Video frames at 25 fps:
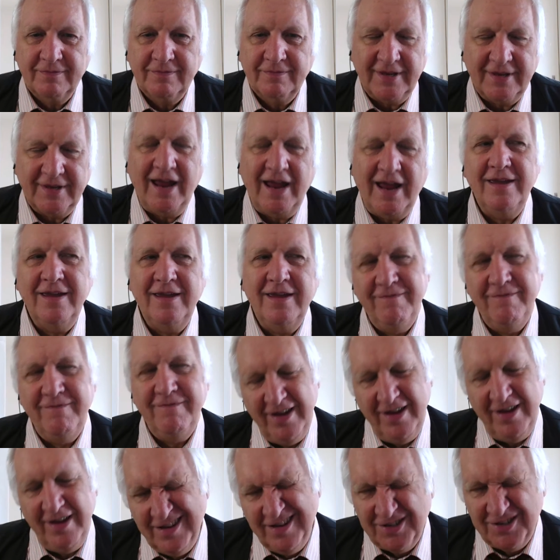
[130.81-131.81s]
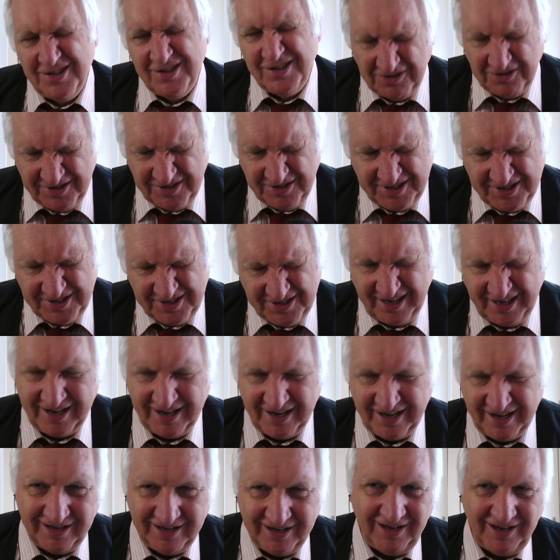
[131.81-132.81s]
Drei Wege sollte er
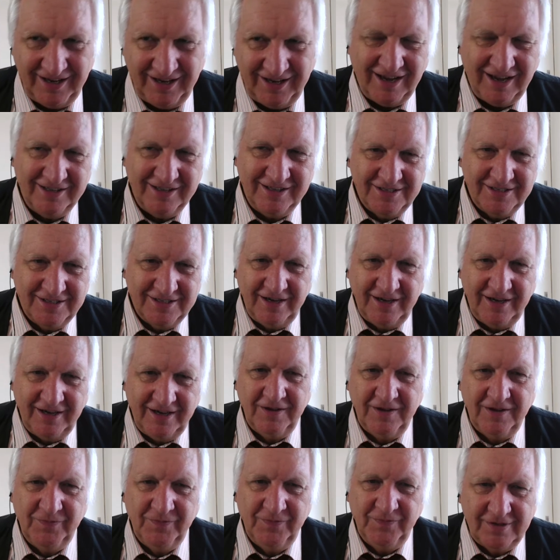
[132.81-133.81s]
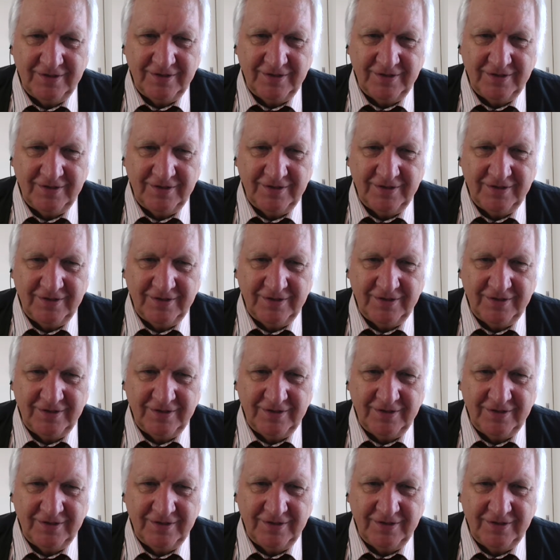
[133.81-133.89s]
eigentlich anzeigen.